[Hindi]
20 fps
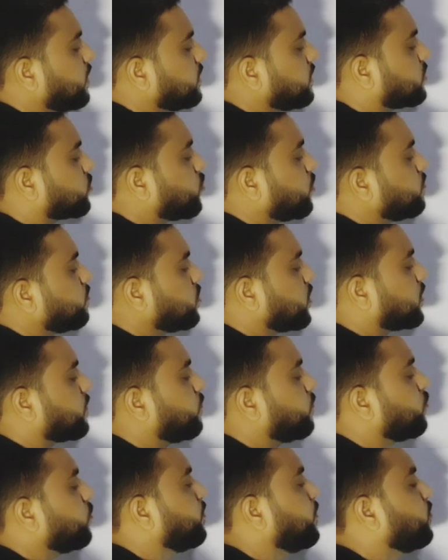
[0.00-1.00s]
जिसको हम जंक
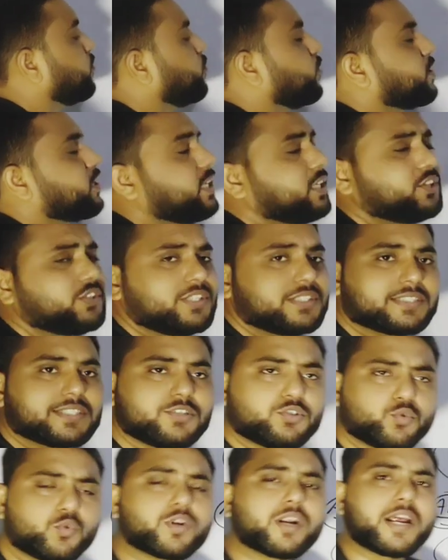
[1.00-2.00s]
फूड भी बोलते हैं तो इनसे
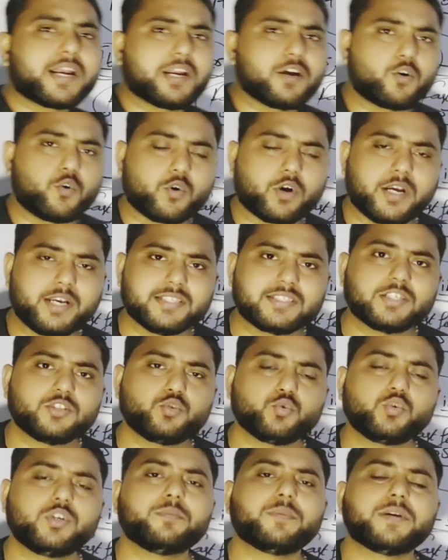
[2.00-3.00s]
दूर रहना होगा इनसे
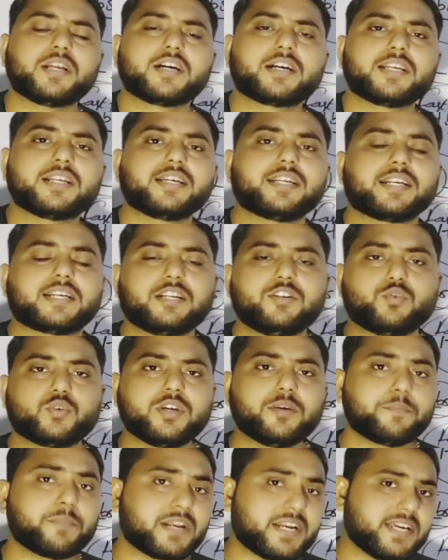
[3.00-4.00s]
दूरी बना करके रखनी
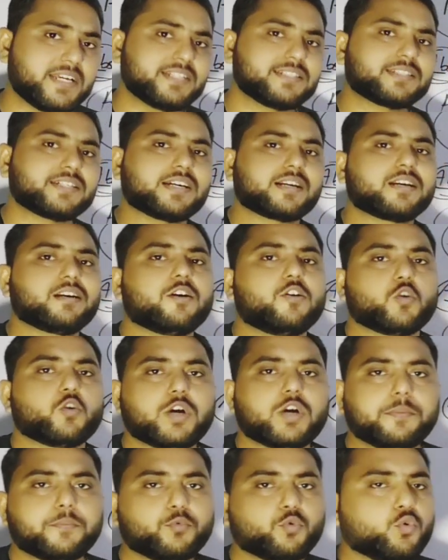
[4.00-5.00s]
होगी परहेज करना
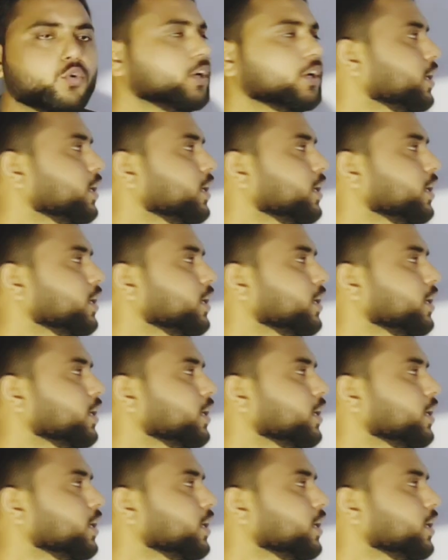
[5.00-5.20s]
होगा आपको